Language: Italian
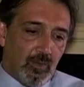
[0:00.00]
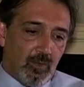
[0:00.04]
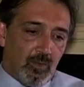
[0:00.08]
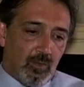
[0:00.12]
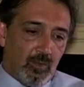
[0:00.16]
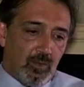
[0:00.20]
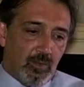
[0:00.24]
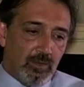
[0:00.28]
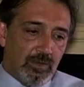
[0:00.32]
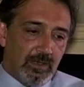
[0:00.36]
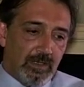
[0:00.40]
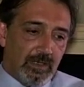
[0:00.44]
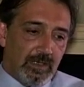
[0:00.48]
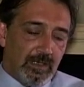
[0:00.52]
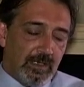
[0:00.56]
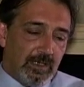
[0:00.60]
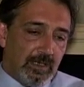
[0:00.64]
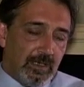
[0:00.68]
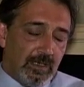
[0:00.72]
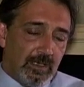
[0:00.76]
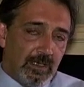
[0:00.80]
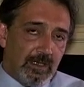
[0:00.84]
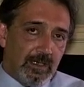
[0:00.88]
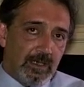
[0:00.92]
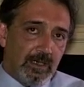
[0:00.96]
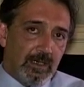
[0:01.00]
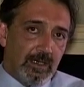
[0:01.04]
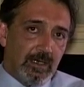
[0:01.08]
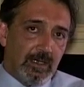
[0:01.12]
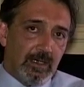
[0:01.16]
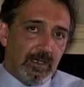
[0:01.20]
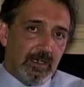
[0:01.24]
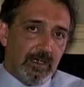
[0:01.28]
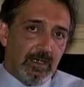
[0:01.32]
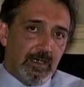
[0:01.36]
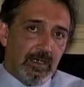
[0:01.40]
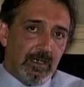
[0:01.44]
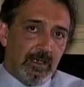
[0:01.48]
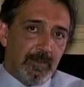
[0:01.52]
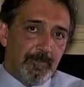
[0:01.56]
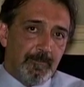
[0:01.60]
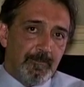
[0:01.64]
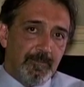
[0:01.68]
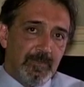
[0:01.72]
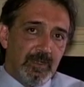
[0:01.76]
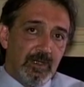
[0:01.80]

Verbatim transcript: con uh,